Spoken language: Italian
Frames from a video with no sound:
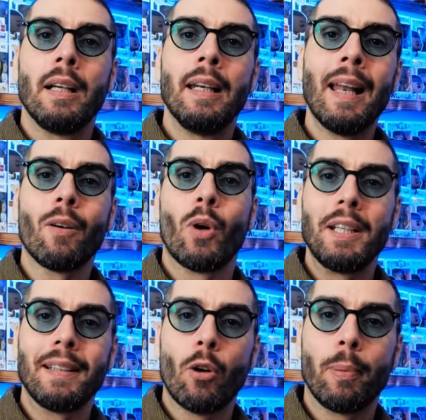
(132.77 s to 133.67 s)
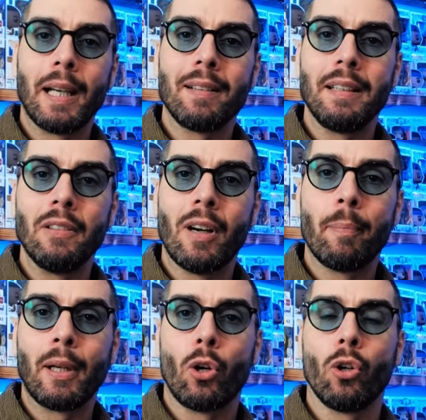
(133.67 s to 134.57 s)
La qualità operativa
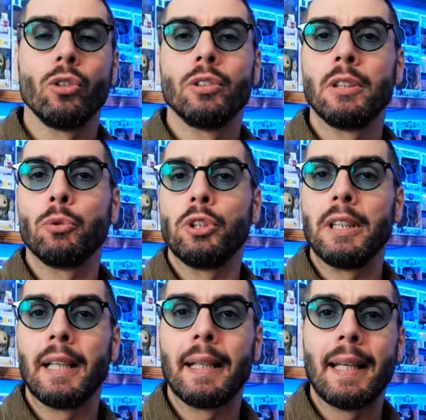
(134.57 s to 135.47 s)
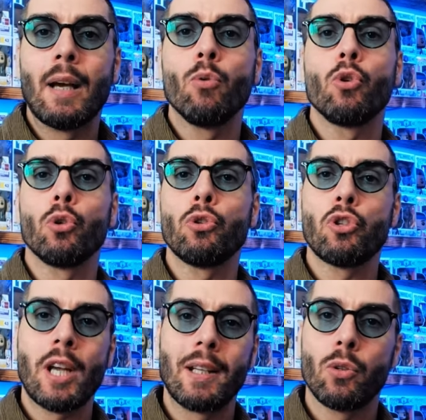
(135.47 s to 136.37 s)
però devo dire che è un
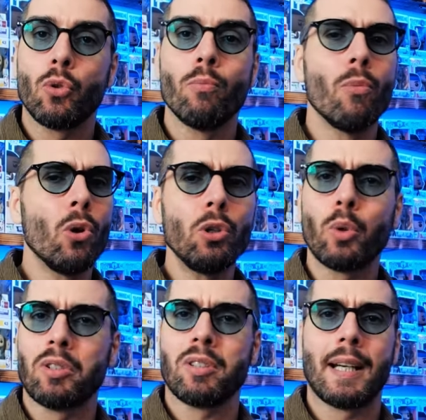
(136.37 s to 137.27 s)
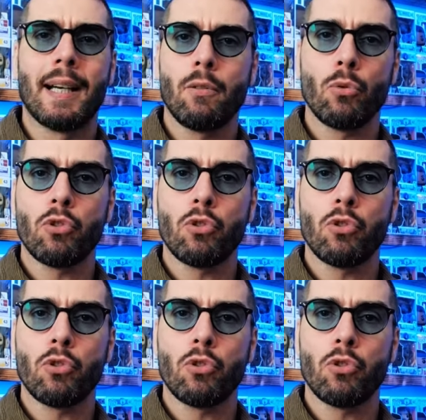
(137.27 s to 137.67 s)
concetto molto astratto,